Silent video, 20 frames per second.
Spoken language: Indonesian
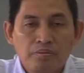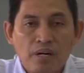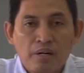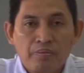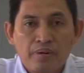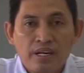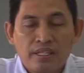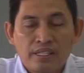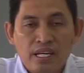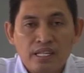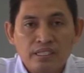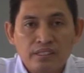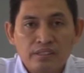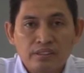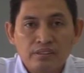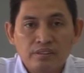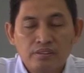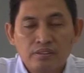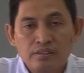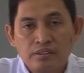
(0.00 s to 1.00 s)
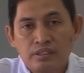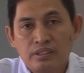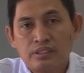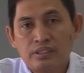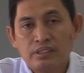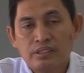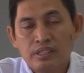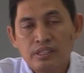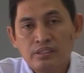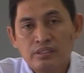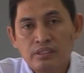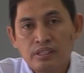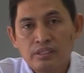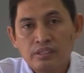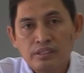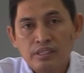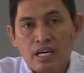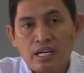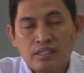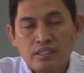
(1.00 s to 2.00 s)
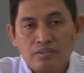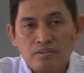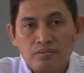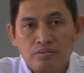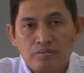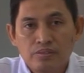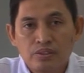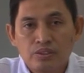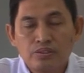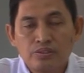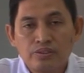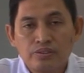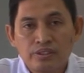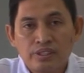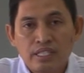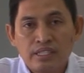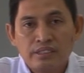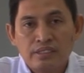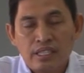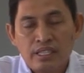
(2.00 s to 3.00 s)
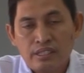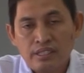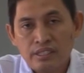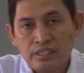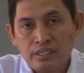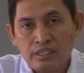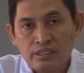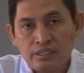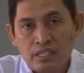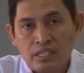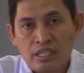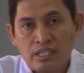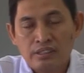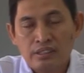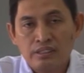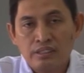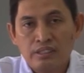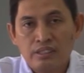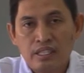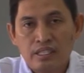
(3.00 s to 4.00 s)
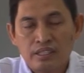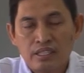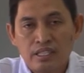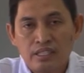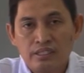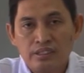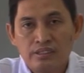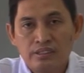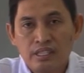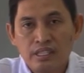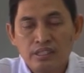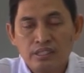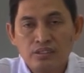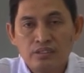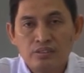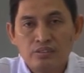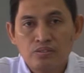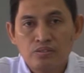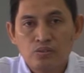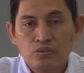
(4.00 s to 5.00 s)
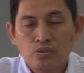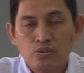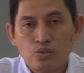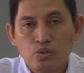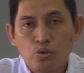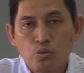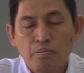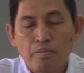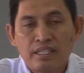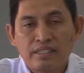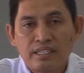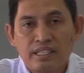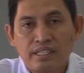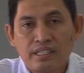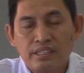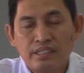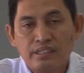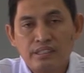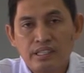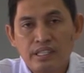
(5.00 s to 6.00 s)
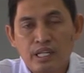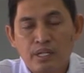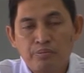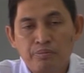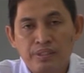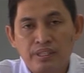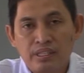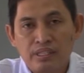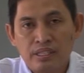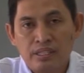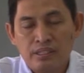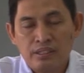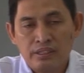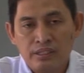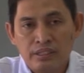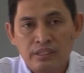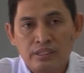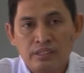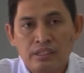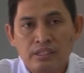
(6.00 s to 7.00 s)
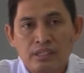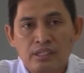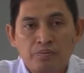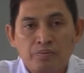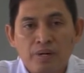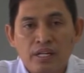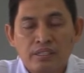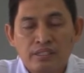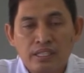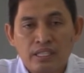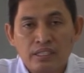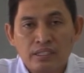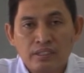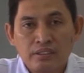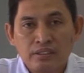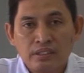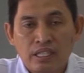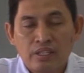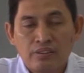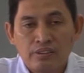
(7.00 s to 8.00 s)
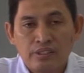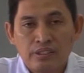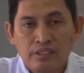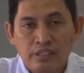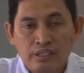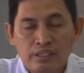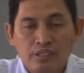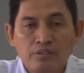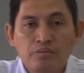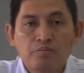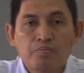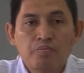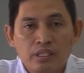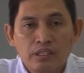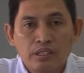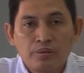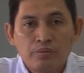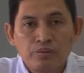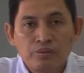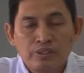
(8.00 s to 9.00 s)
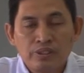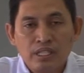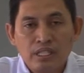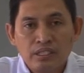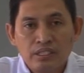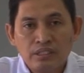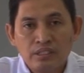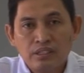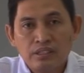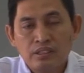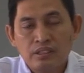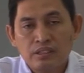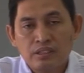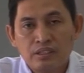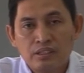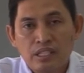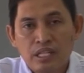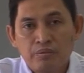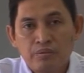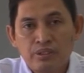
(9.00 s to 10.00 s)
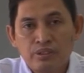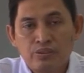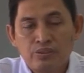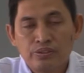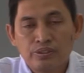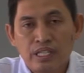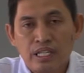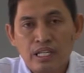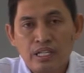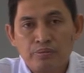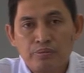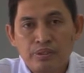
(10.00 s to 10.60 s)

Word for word: paparan sedikit tentang jurusan Teknik Instalasi Tenaga Listrik untuk materi MPLS pada tahun ini. Kemudian kami juga